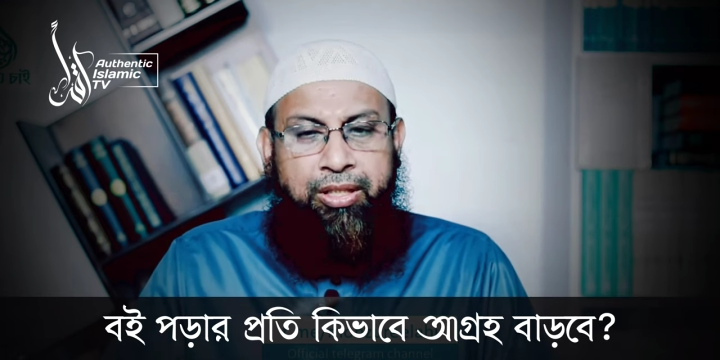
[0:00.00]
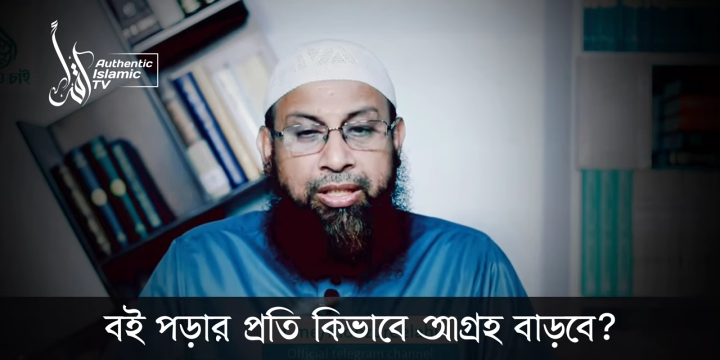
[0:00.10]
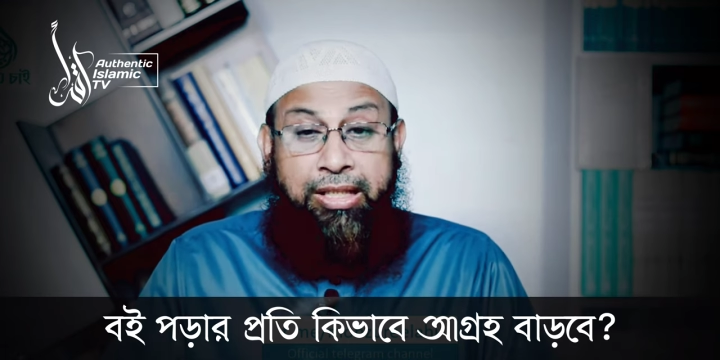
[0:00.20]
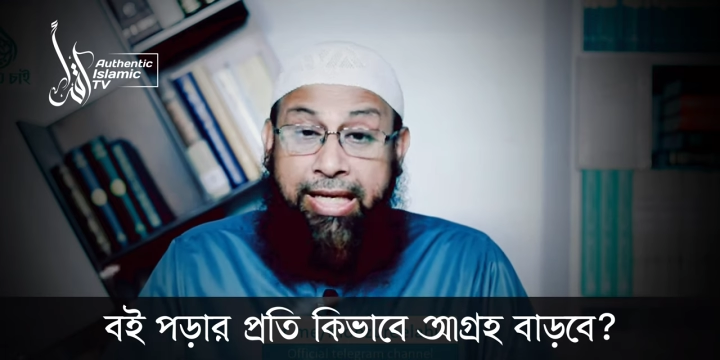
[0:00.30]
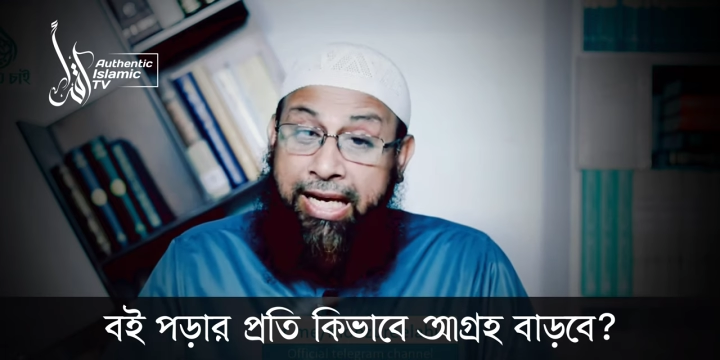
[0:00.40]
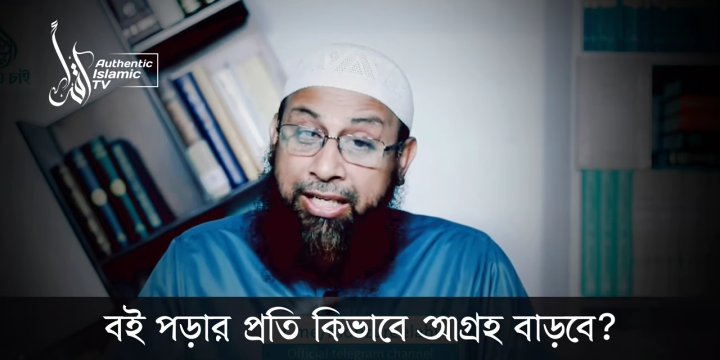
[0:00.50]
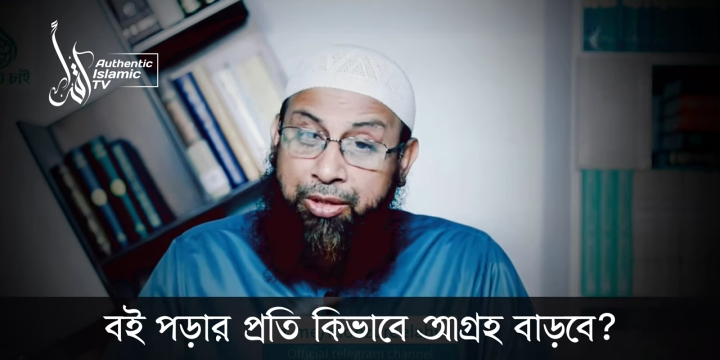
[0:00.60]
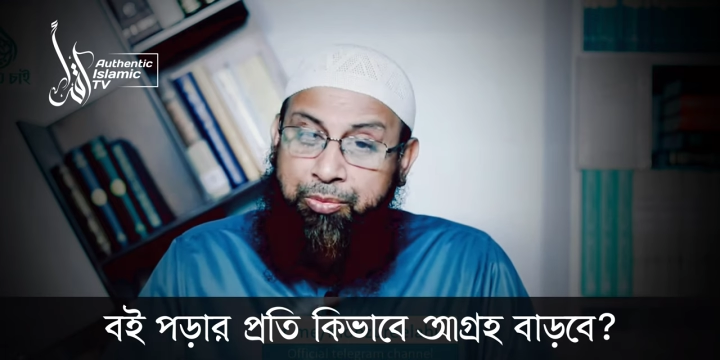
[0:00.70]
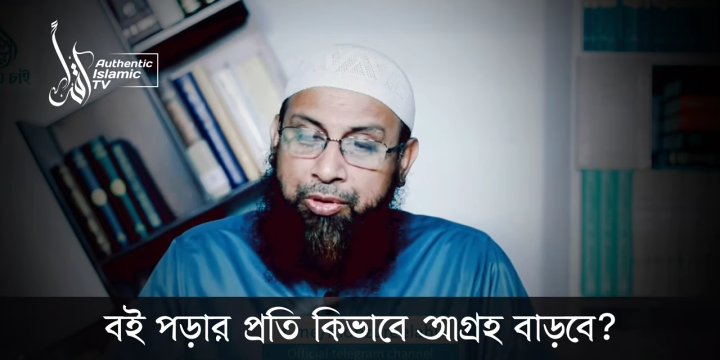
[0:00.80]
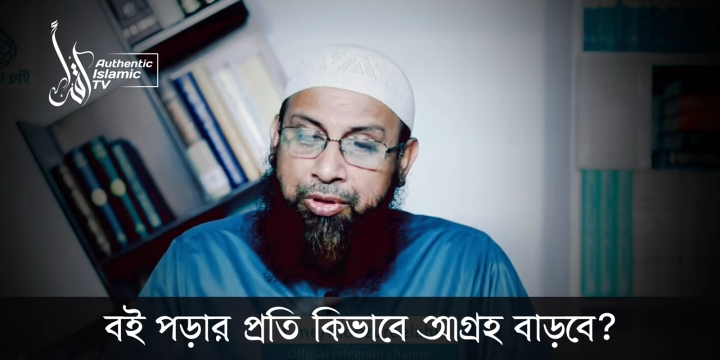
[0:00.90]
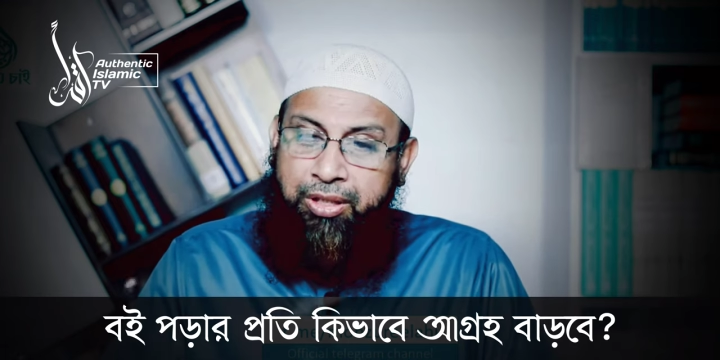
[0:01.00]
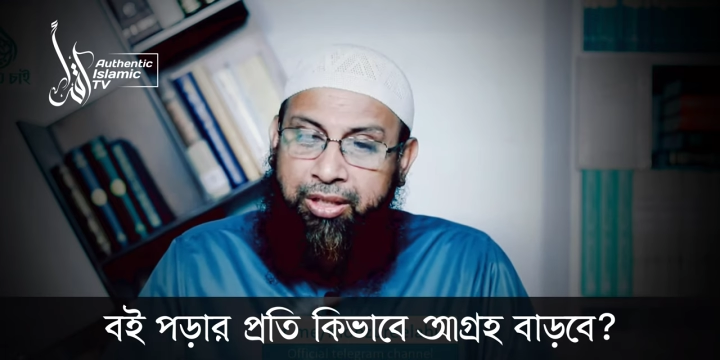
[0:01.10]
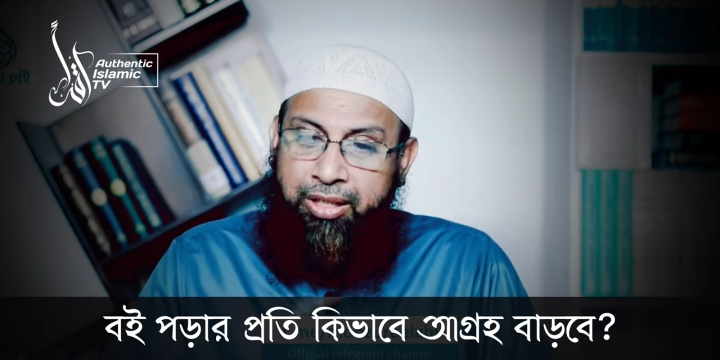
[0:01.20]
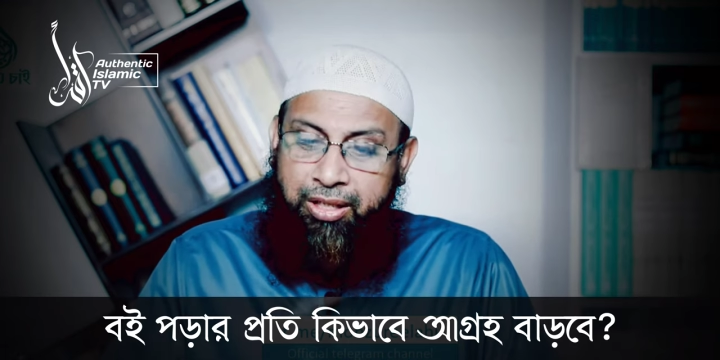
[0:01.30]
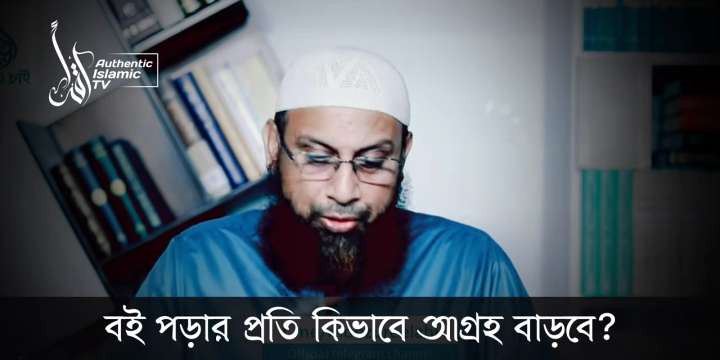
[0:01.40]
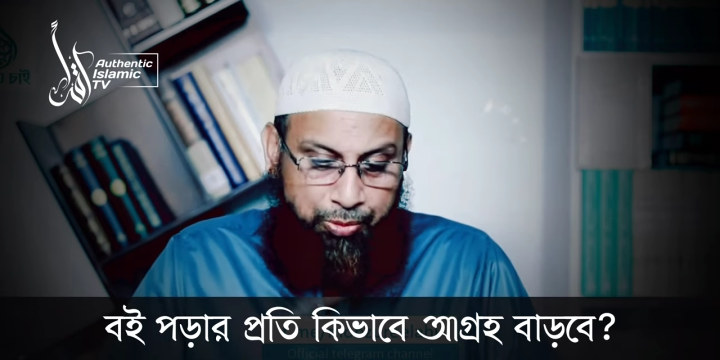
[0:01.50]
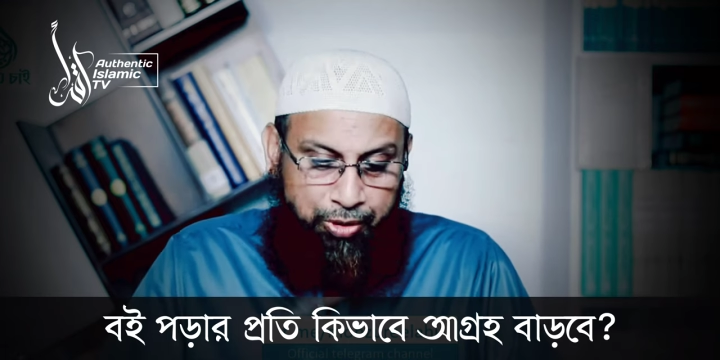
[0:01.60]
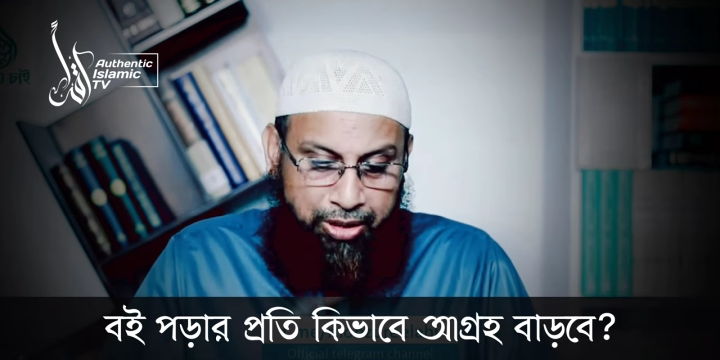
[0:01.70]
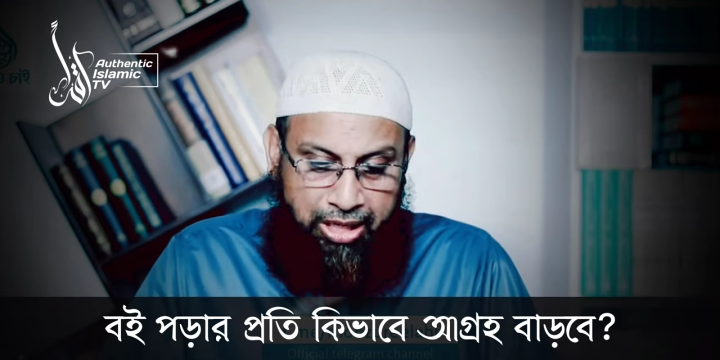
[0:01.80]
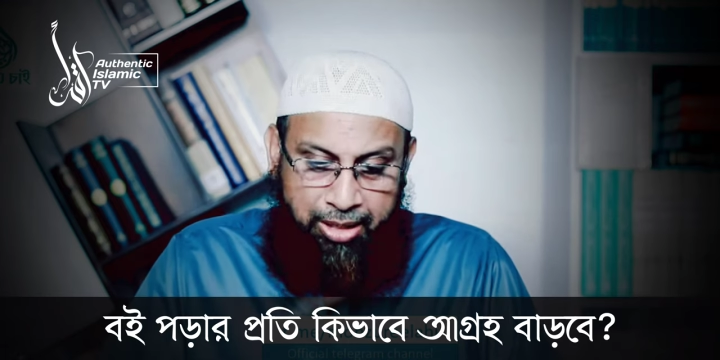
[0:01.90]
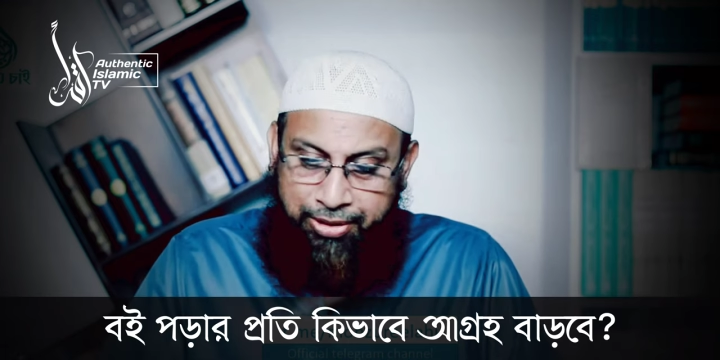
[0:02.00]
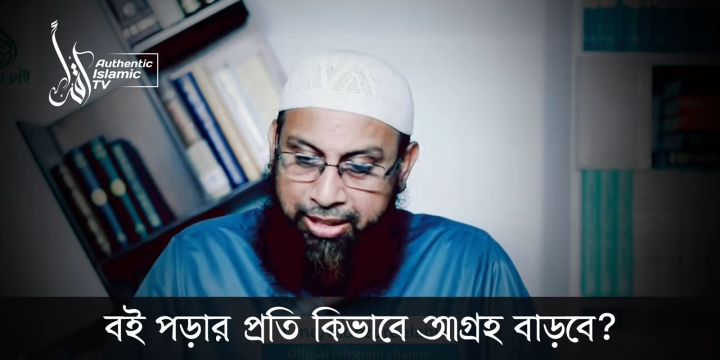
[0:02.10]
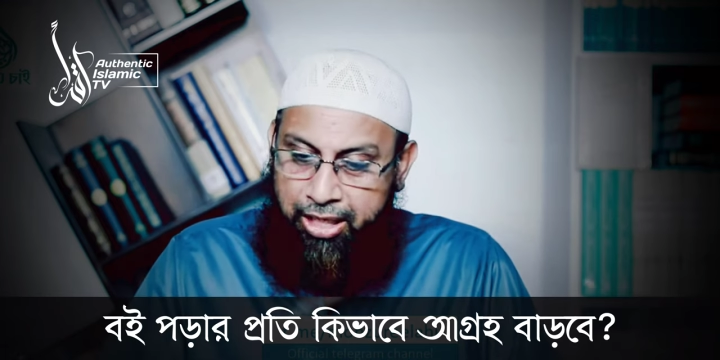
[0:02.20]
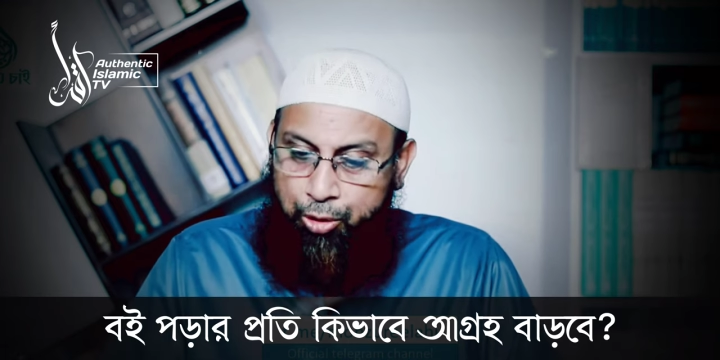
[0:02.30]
জ্ঞানের বই যে বই আমাদেরকে